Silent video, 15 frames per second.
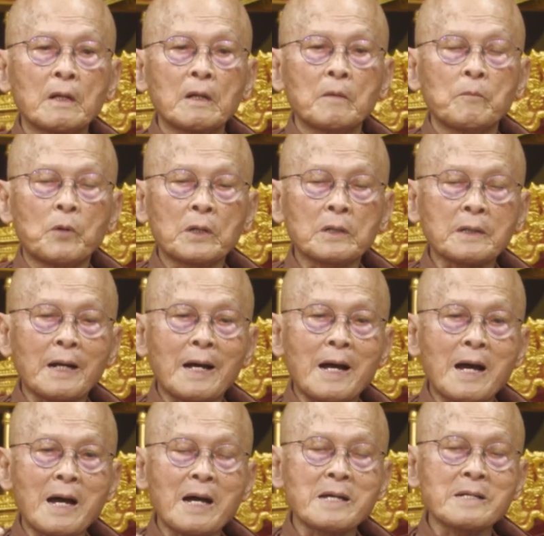วัน
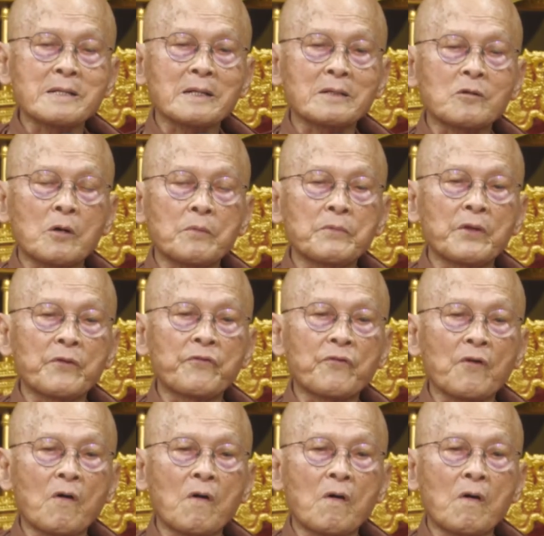กายจะต้องมีส
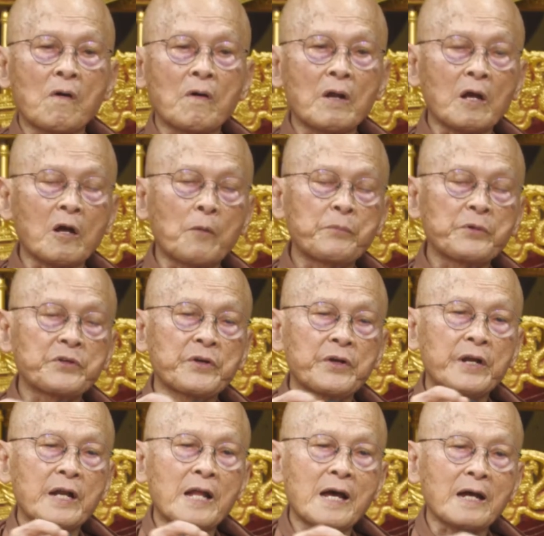องแล้วก็พิจาร
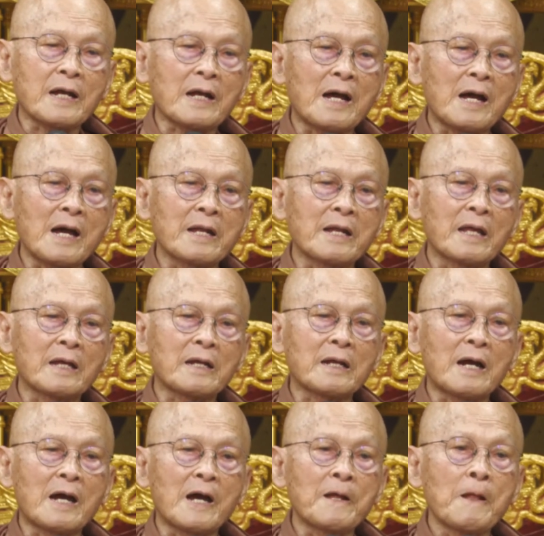ณากายใน
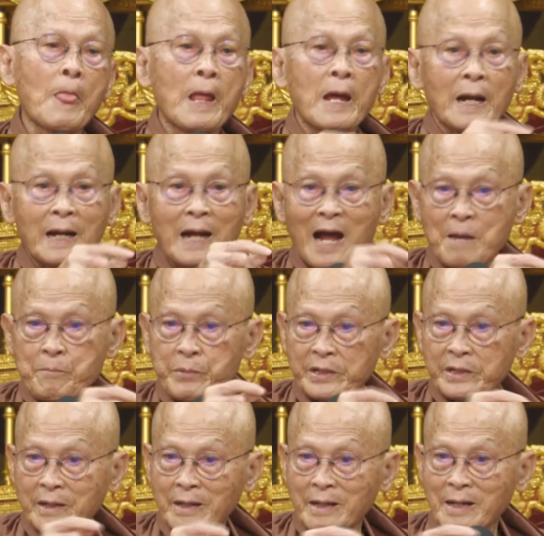กายการพิ
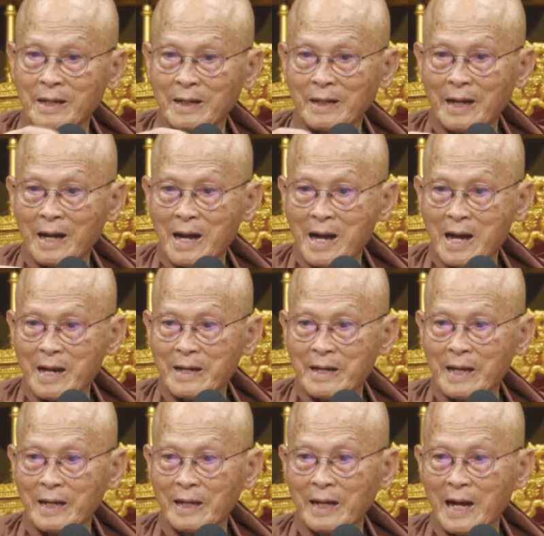จารณากายใน
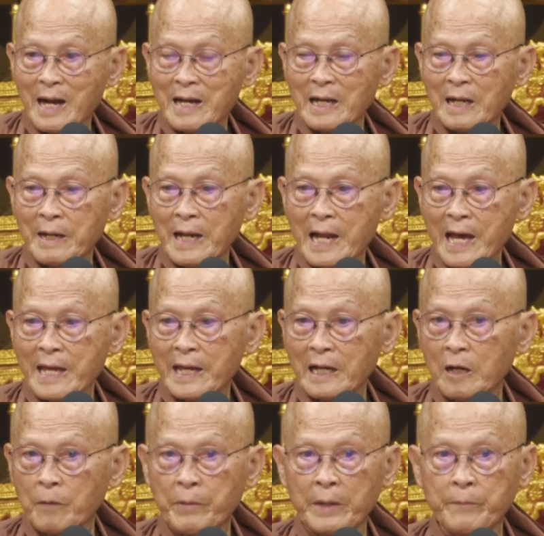กายในใน
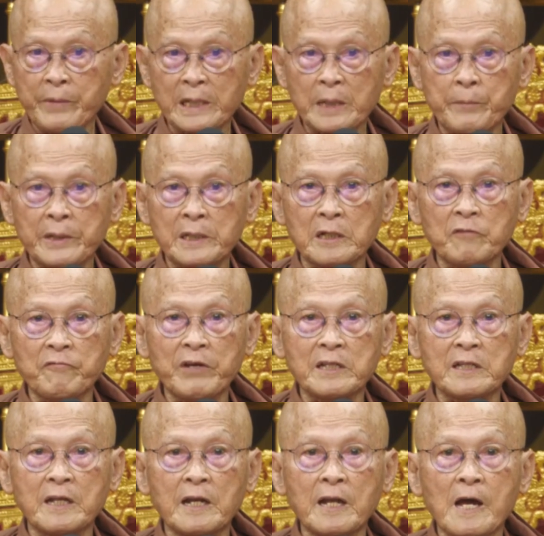เข้าไปมันจะไปถึงเว
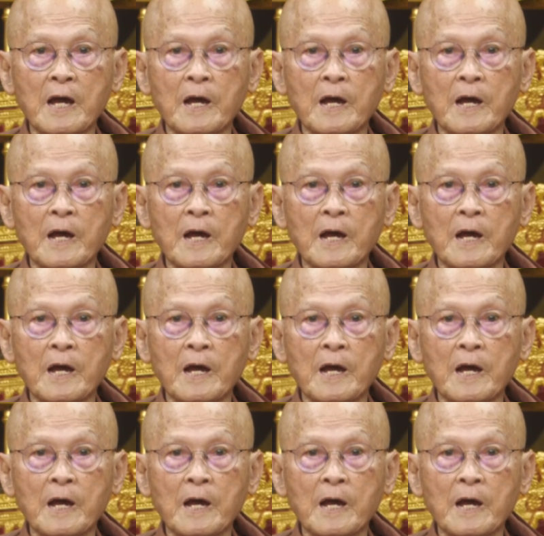ทนา